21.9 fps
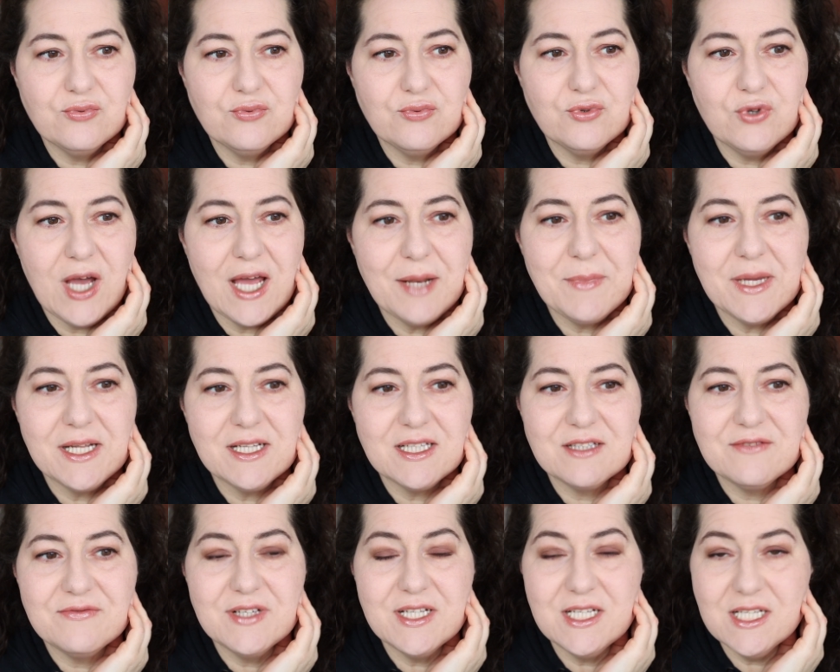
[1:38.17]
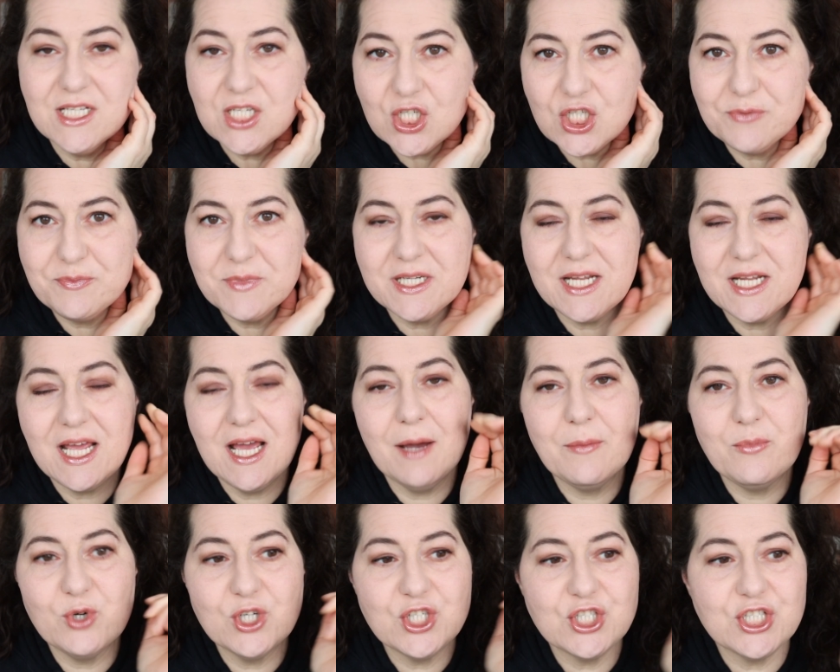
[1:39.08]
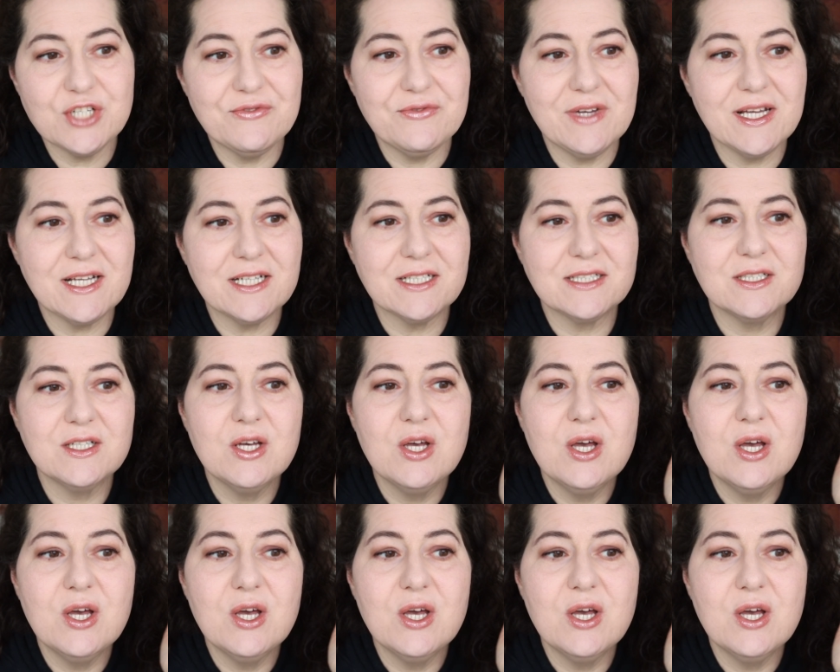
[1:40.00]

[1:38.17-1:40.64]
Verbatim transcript: für ein mattes Finish mit Airbrush-Effekt,